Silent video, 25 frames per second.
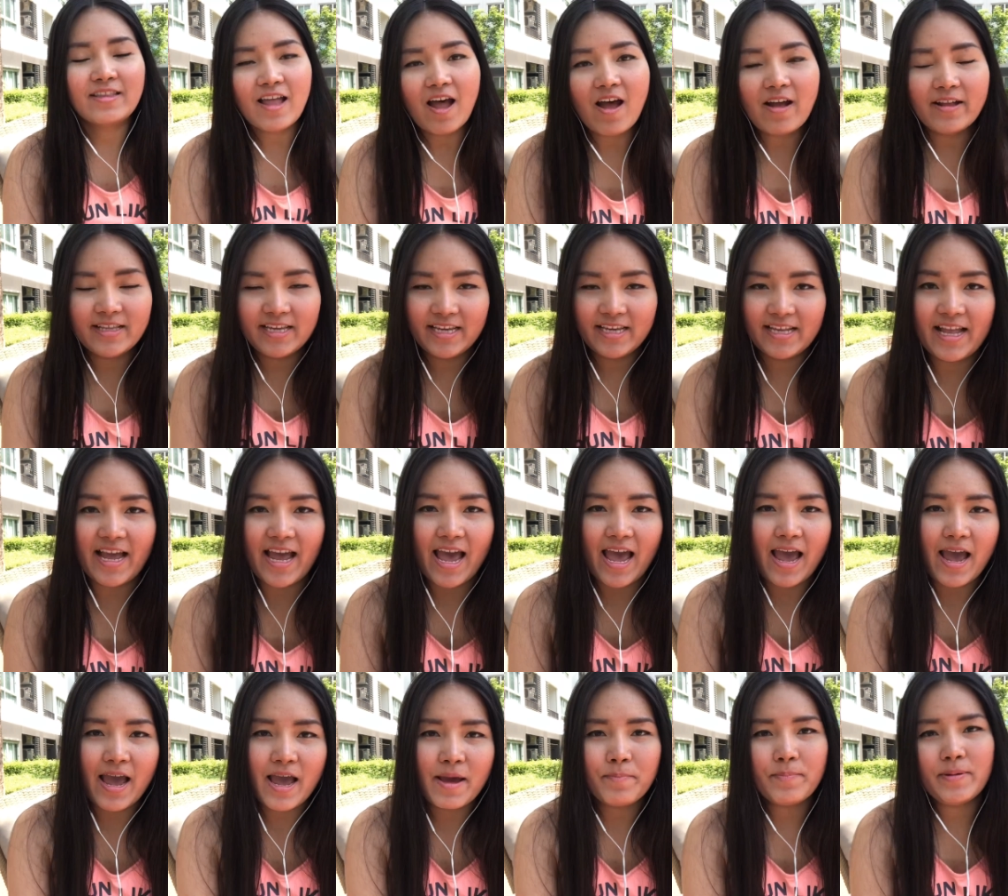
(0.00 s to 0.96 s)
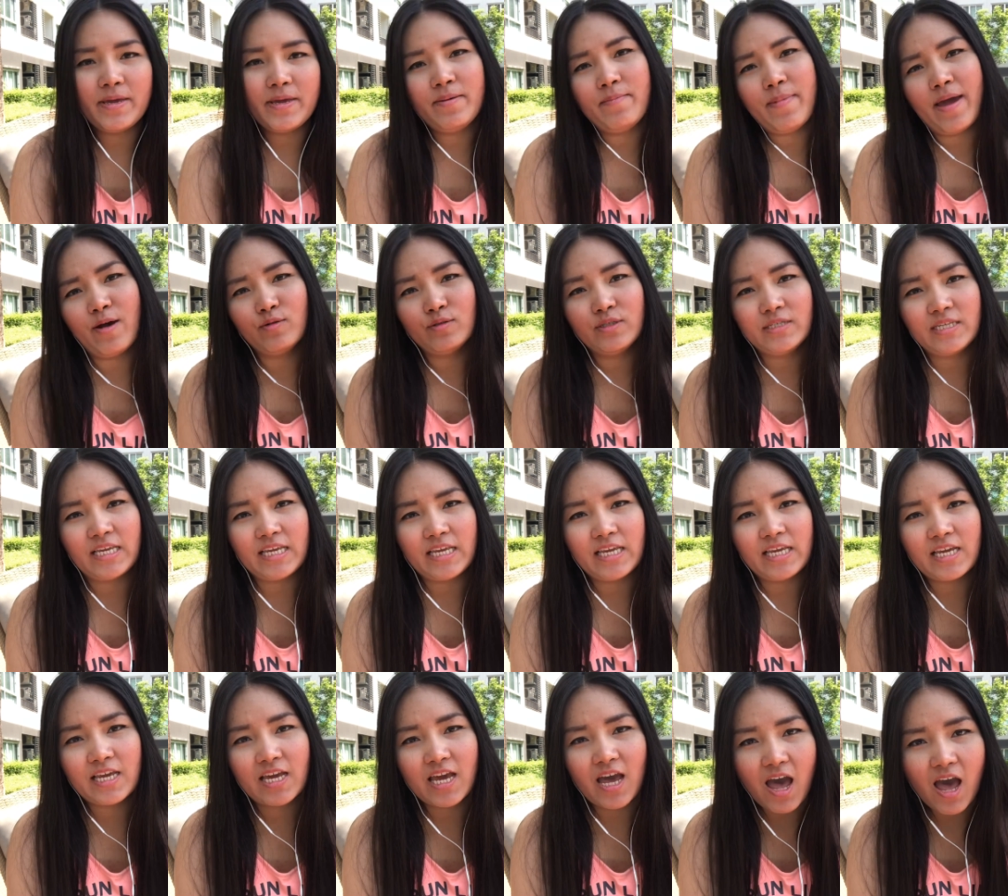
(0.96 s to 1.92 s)
ตอนนี้นะคะพี่แมวสี
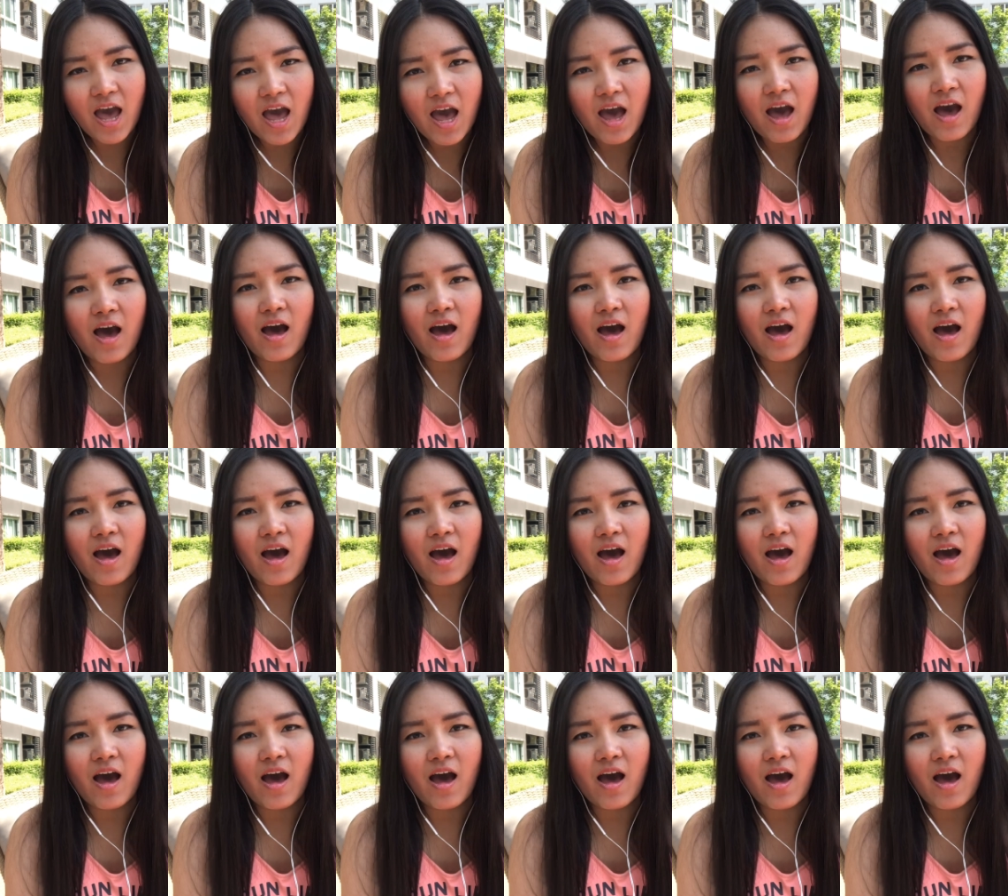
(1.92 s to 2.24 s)
ก็